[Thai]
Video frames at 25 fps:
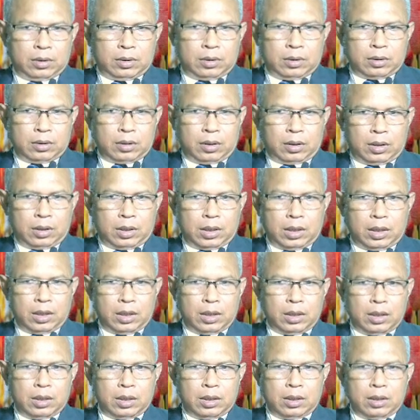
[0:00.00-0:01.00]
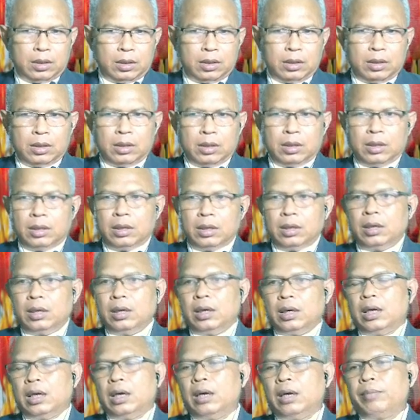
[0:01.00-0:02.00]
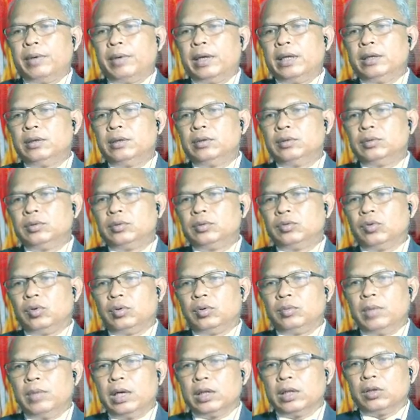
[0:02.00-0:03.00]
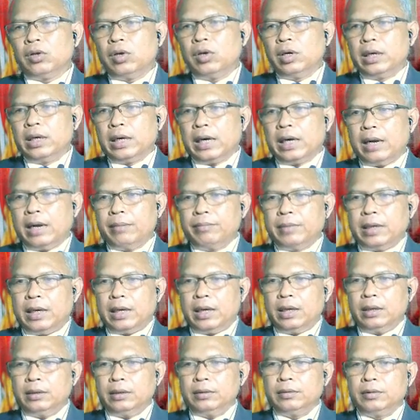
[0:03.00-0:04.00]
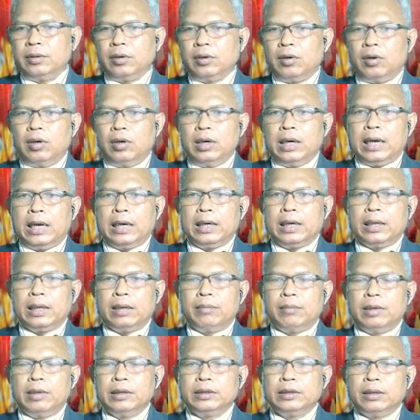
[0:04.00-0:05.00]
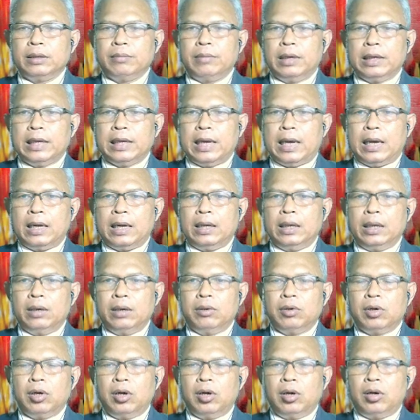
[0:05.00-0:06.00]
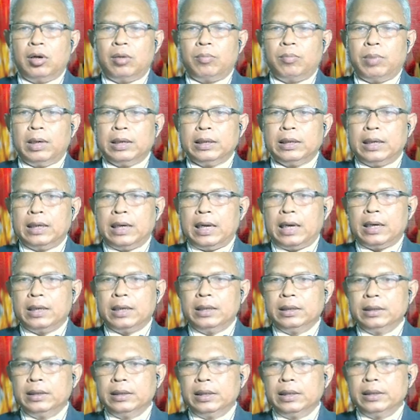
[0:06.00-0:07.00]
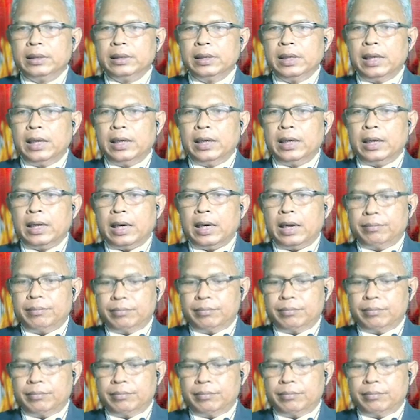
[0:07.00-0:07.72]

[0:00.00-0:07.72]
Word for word: ก็คืออ่าเป็นจุดเบื้องต้นนะครับ นะ ของการกระทำบางสิ่งบางอย่างแล้วก็พัฒนาขึ้นเรื่อยๆนะครับ